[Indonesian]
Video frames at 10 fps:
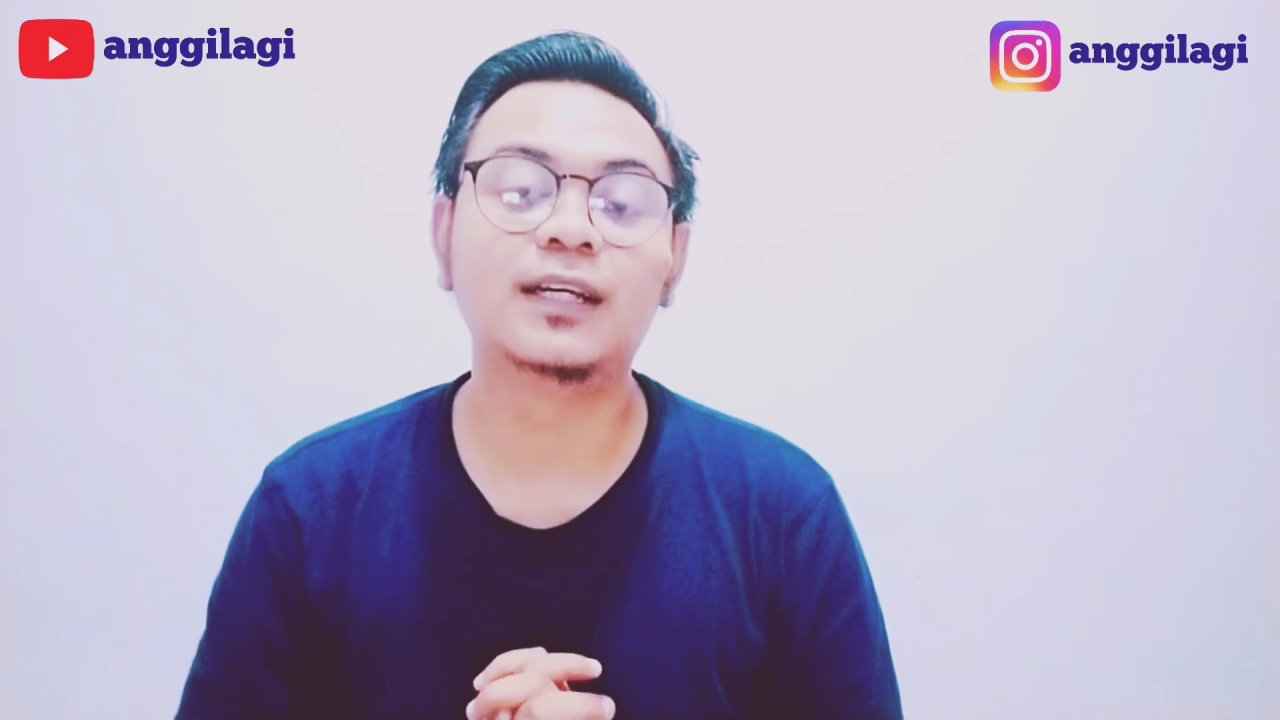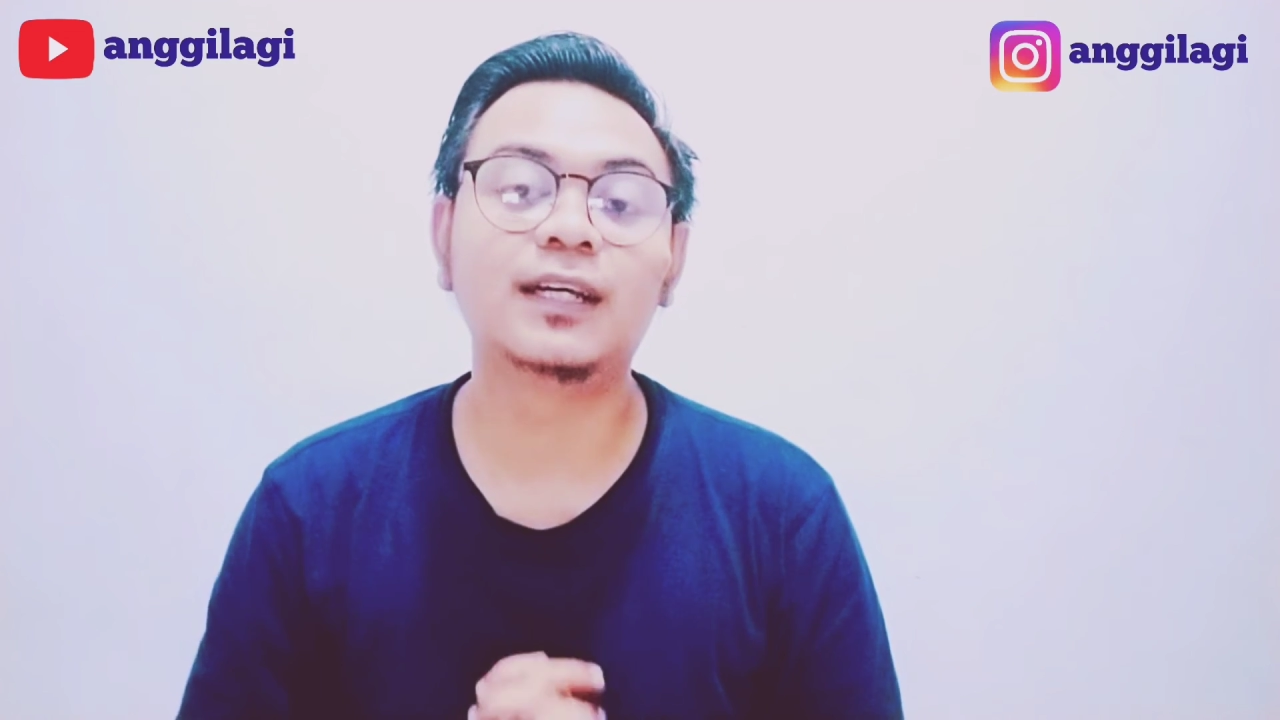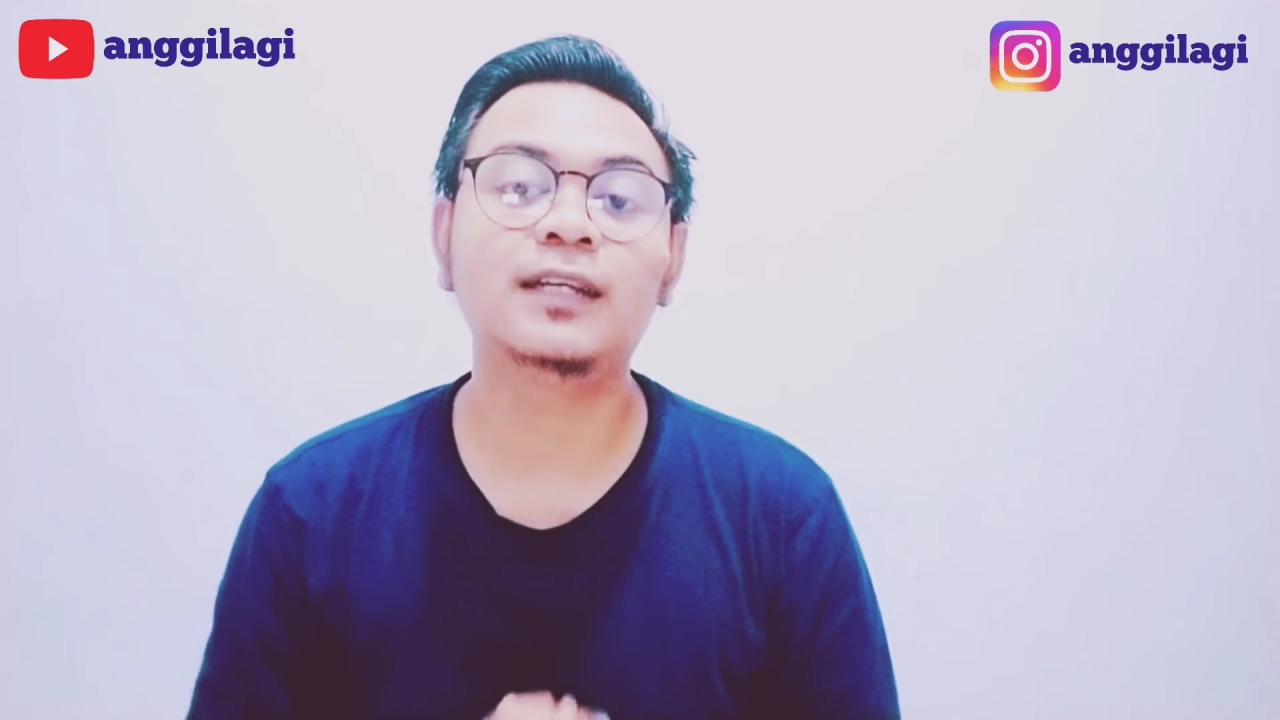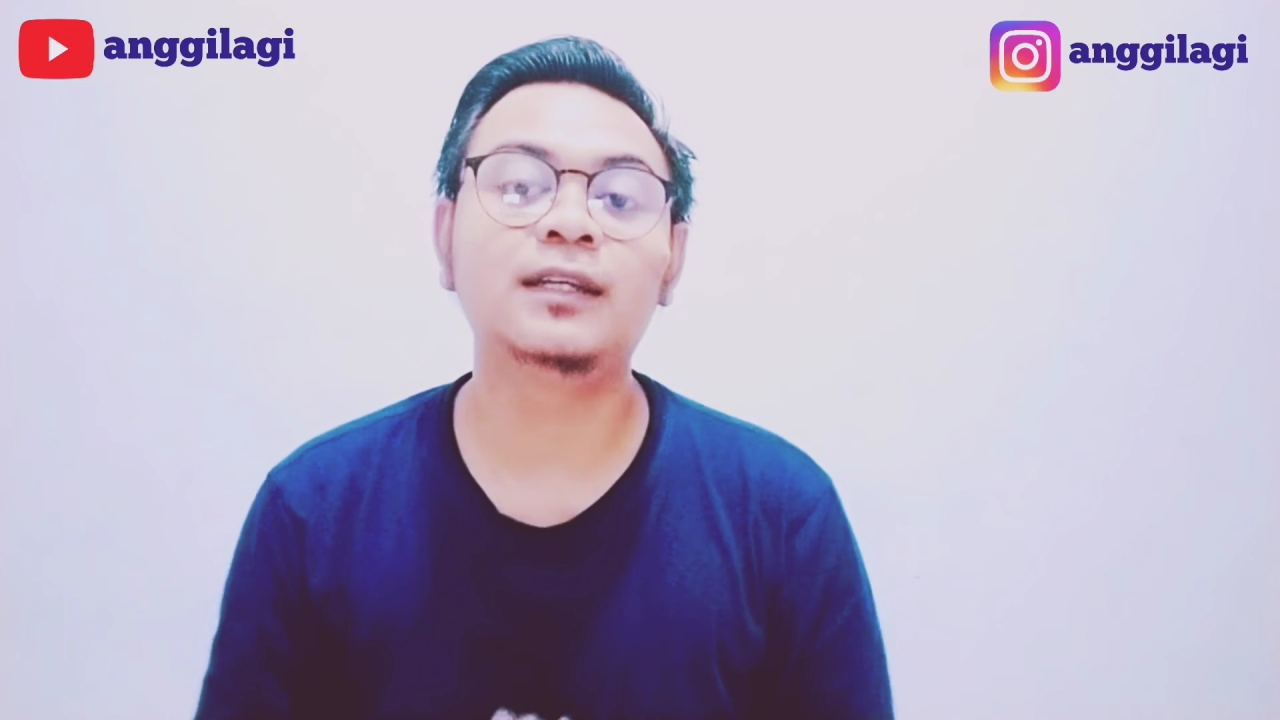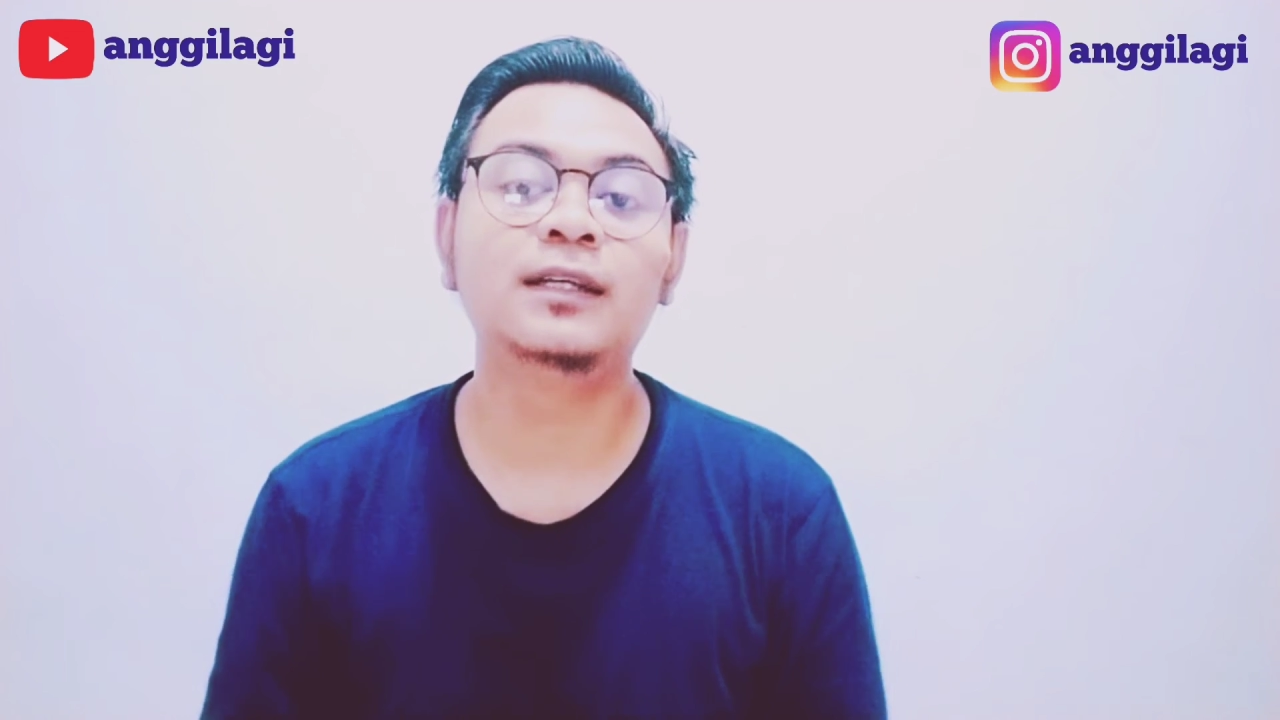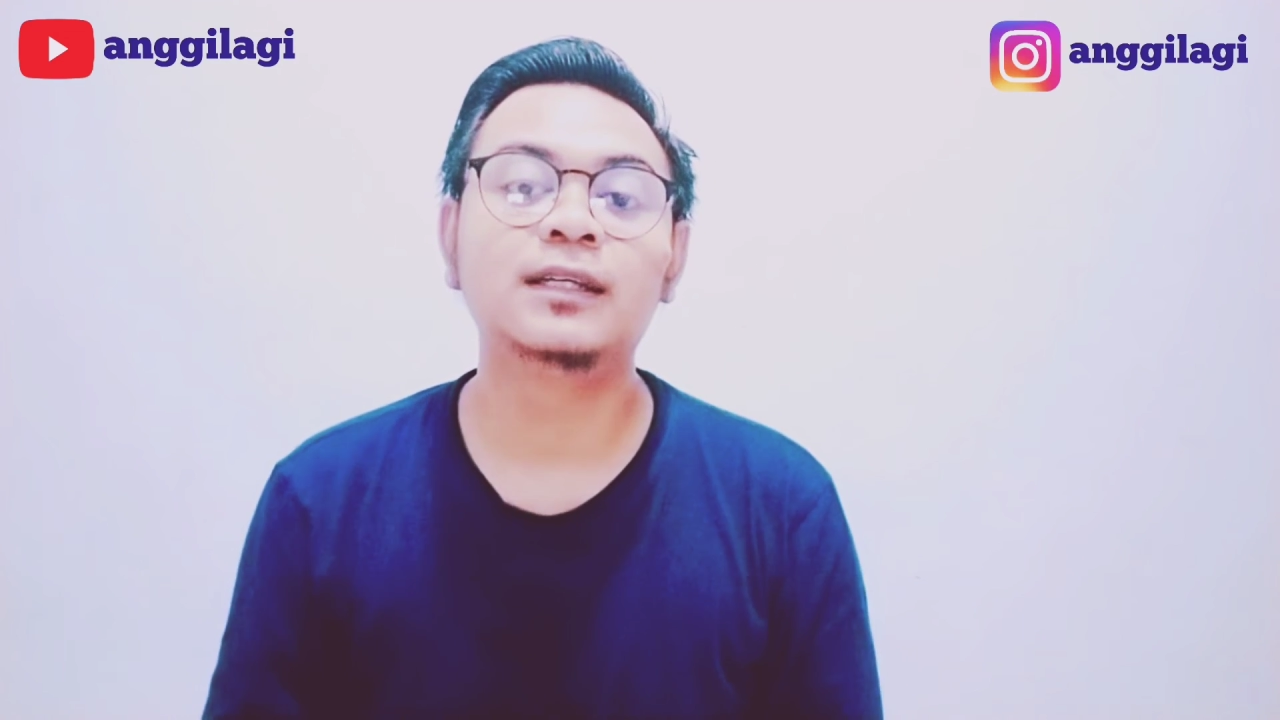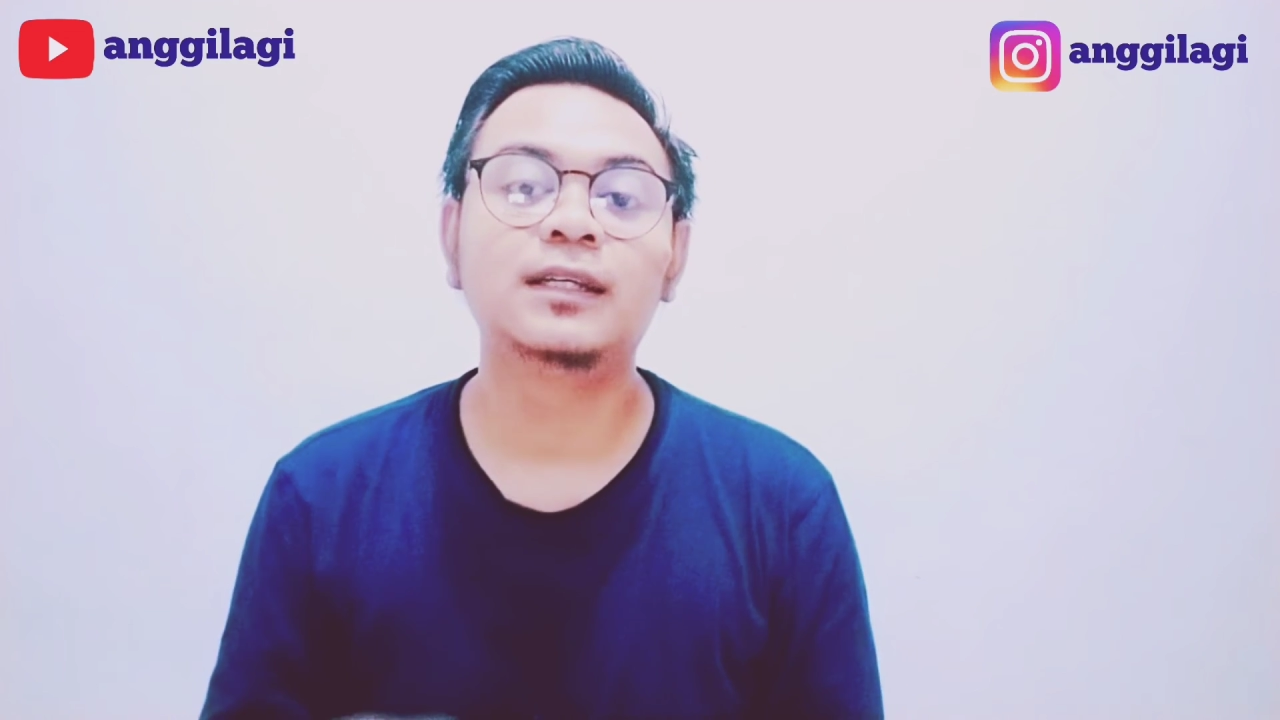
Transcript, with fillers: dengan